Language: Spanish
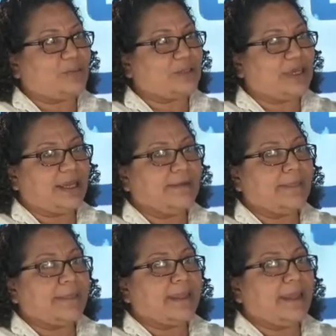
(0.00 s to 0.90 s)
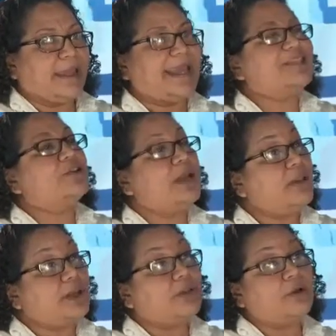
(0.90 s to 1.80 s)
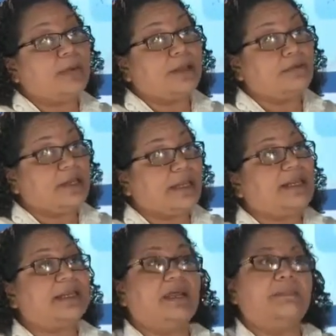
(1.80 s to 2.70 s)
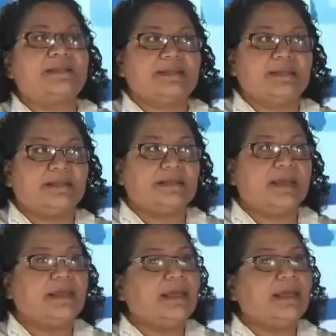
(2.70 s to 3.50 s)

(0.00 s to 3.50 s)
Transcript: Porque eh, eso es lo que nos va a ayudar a crear precedentes